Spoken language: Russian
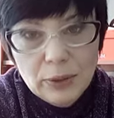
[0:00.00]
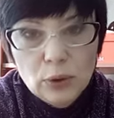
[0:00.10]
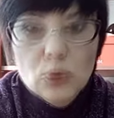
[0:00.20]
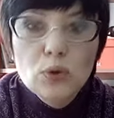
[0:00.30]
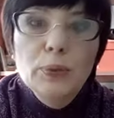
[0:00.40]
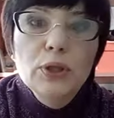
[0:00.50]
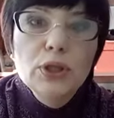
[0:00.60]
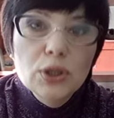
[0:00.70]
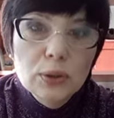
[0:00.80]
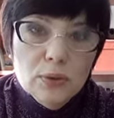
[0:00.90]
то, что
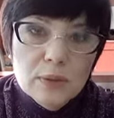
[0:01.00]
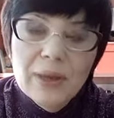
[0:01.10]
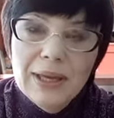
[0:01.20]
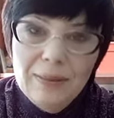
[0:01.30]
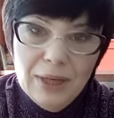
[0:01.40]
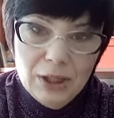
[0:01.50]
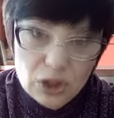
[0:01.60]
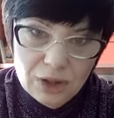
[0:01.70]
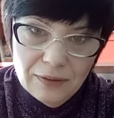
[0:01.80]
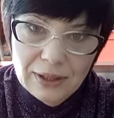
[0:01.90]
произошло с моими
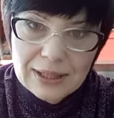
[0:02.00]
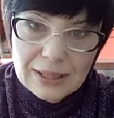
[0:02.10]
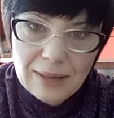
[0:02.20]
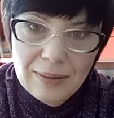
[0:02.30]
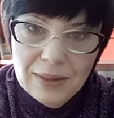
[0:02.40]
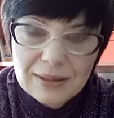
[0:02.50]
лично волосами